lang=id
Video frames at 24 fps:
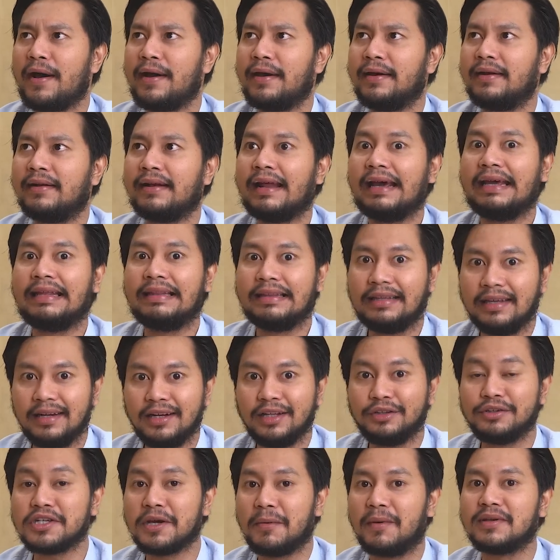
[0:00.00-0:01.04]

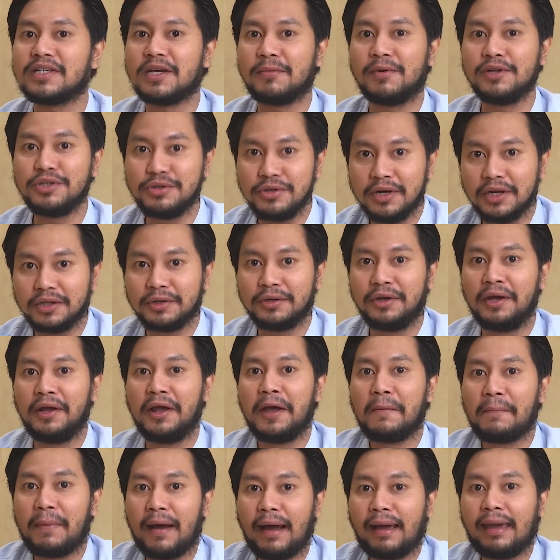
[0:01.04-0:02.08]
Y19 itu sama-sama juga tuh
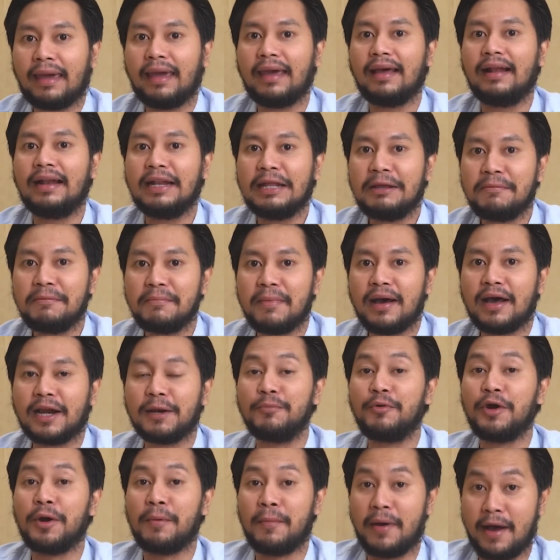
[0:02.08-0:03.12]
pakai
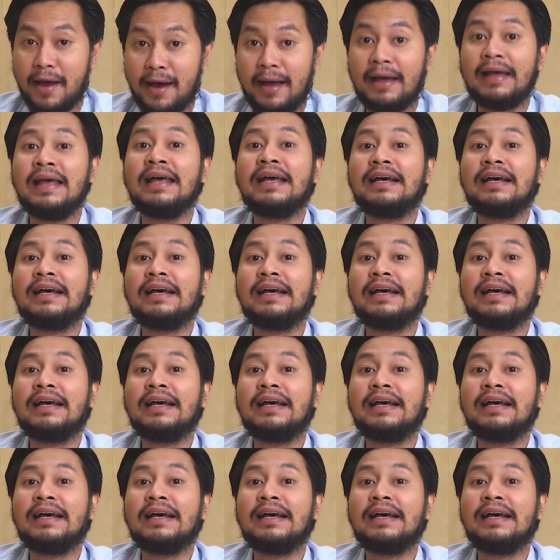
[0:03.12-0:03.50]
5000 mAh.